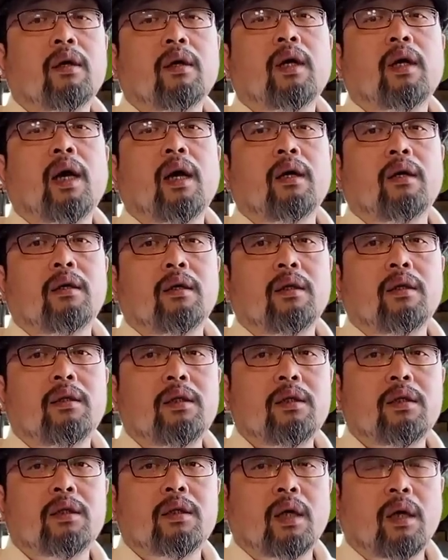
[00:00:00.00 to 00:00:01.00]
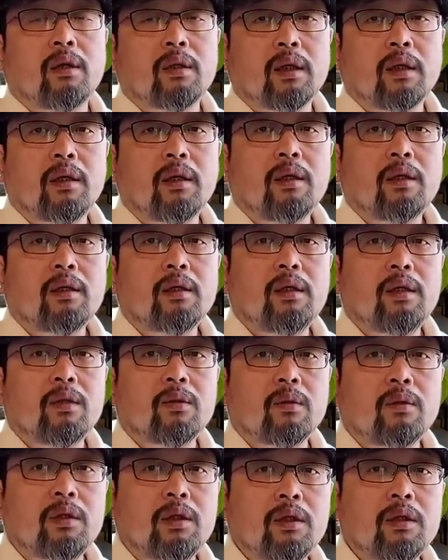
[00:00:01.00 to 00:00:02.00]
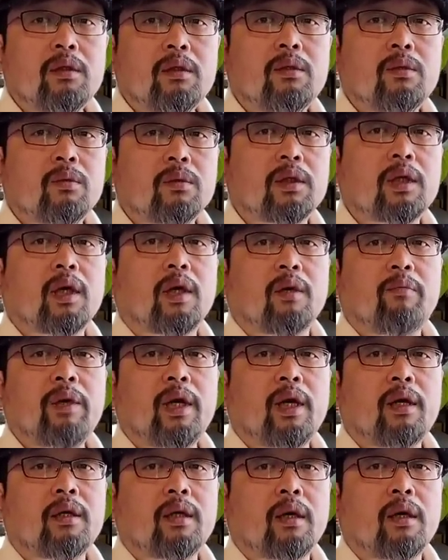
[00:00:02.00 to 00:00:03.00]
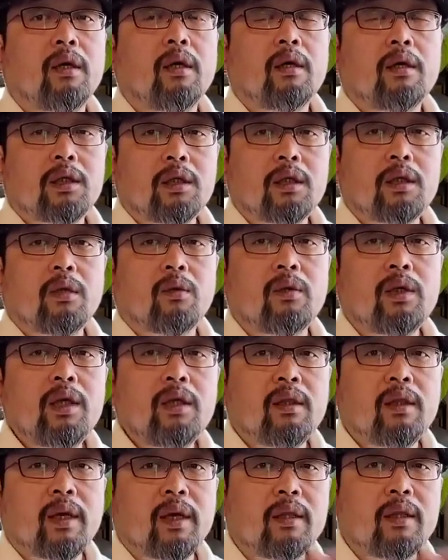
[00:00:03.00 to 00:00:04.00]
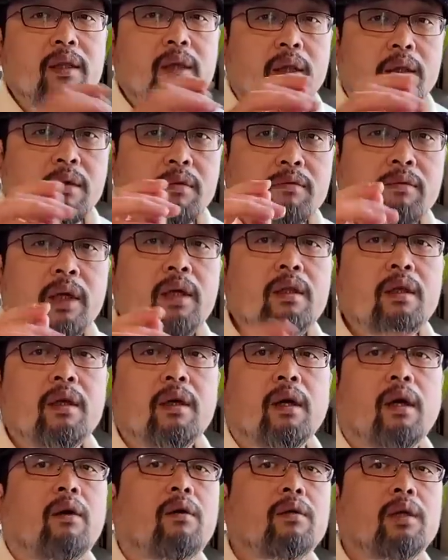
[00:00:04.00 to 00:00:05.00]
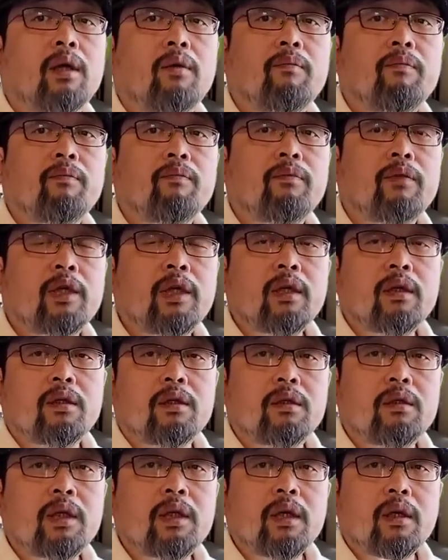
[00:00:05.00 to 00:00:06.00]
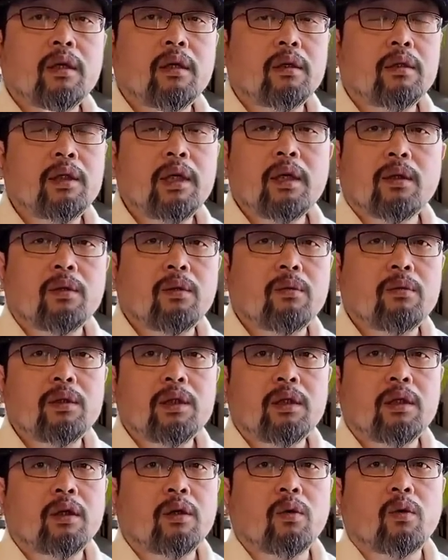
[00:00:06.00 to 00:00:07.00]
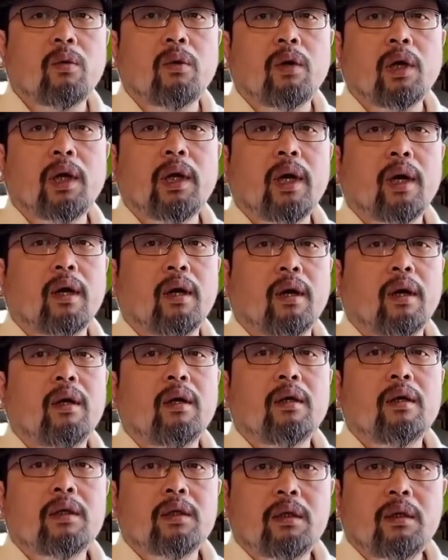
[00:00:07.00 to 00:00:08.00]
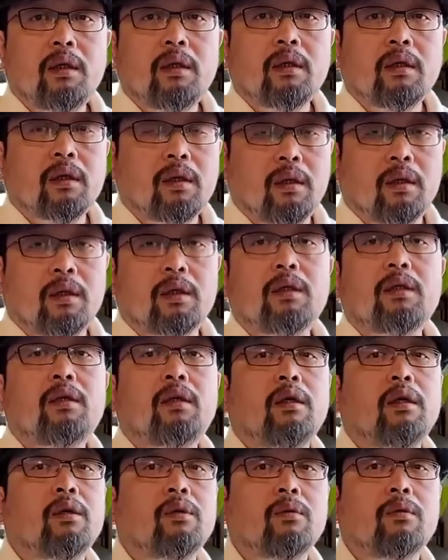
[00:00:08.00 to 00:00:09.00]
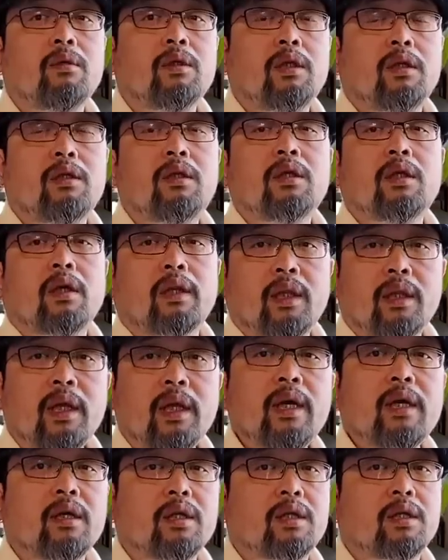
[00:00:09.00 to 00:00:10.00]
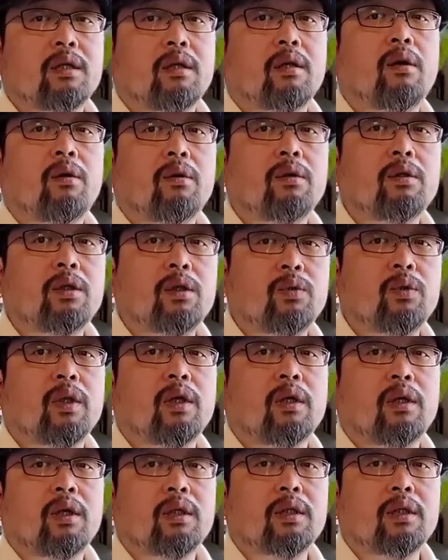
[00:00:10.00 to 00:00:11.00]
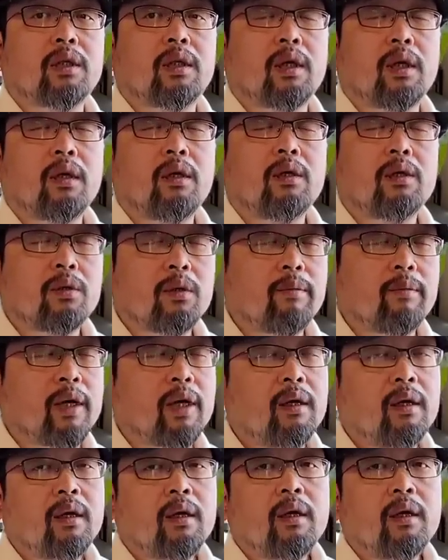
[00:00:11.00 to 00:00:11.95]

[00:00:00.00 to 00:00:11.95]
改革的至少呢，你从制度层面上是有一点点的微调的。这个这个这个东西，这个框量啊，是一个合适的一个东西，至少在那个时候是觉得合适的，对吧？